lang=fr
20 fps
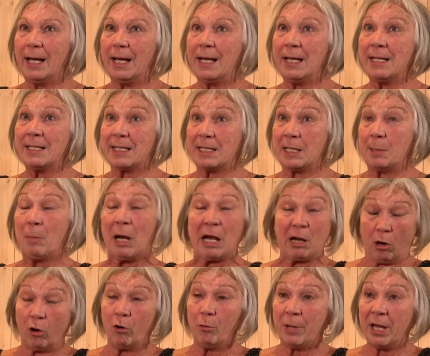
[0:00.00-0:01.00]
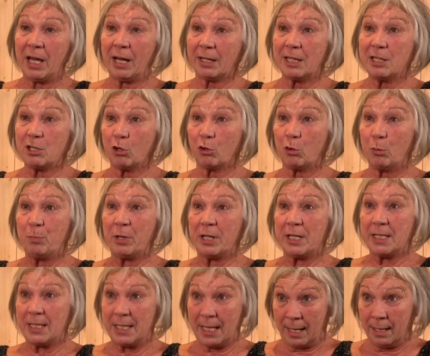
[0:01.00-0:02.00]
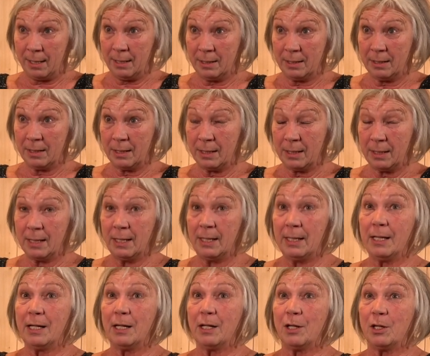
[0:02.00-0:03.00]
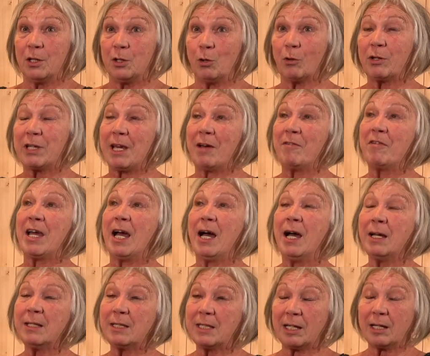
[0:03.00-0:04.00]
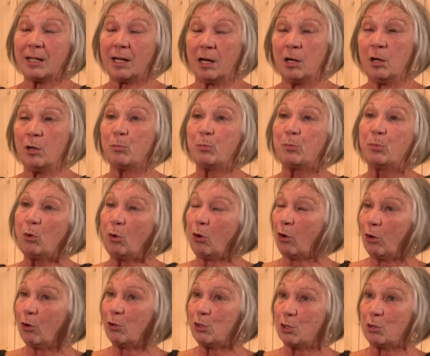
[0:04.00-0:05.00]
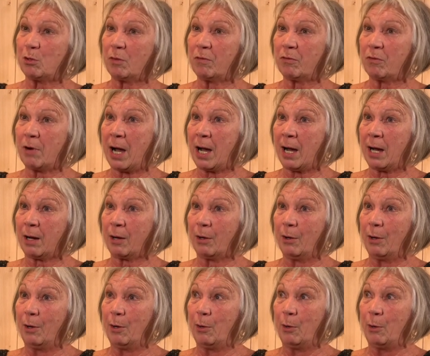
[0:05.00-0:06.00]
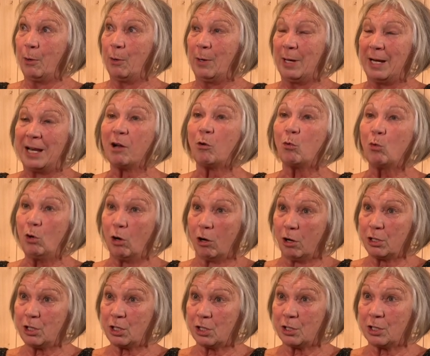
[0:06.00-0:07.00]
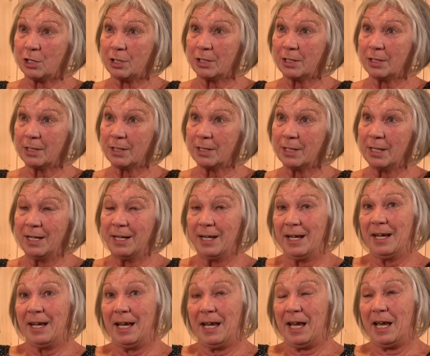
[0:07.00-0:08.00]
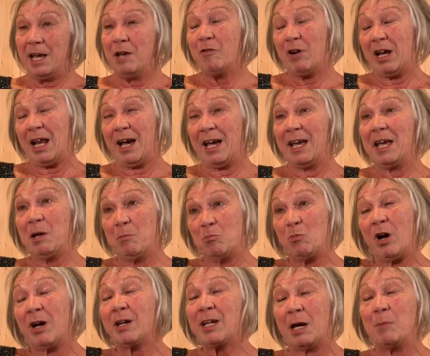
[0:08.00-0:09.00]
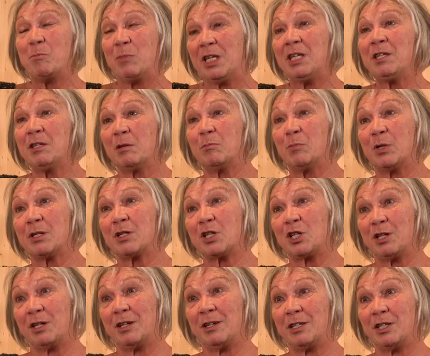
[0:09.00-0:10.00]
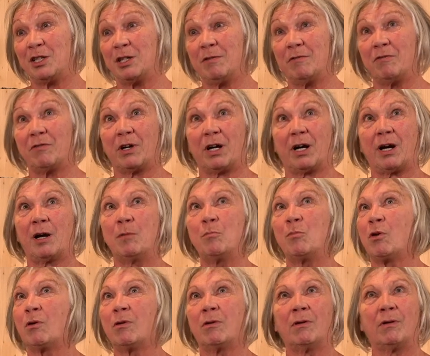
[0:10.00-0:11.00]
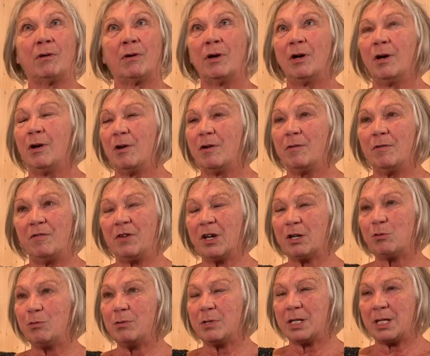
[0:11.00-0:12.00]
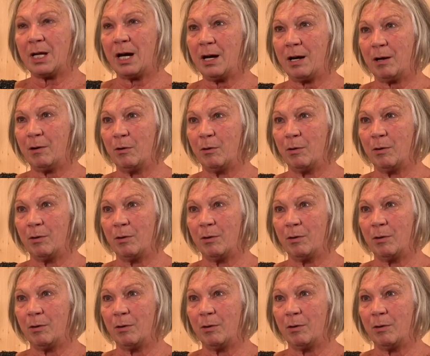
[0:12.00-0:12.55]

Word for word: Et c'est ma grand-mère qui s'occupait de ça. Donc il y avait un terrain pour recevoir les roulottes. Et voilà, et moi, gamine, eh j'ai vraiment vécu ça